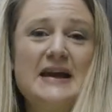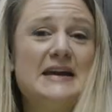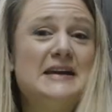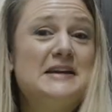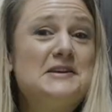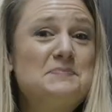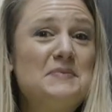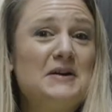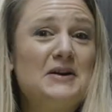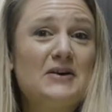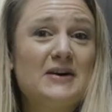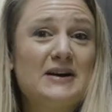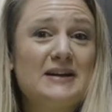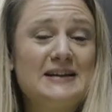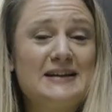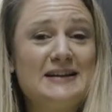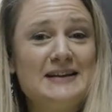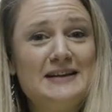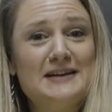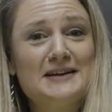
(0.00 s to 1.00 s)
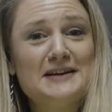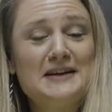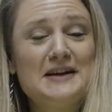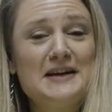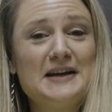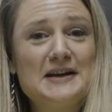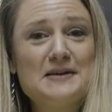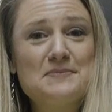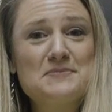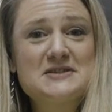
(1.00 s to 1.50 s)
Ich bin heute hier
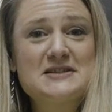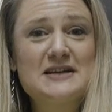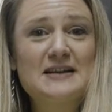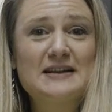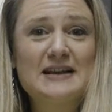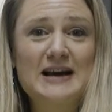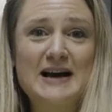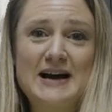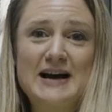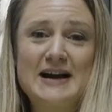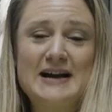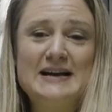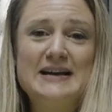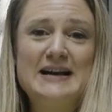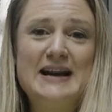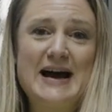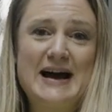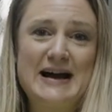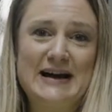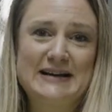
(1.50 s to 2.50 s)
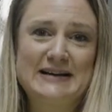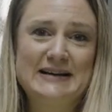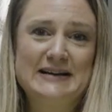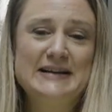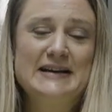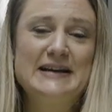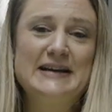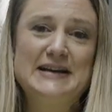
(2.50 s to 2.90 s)
im zentralen Lager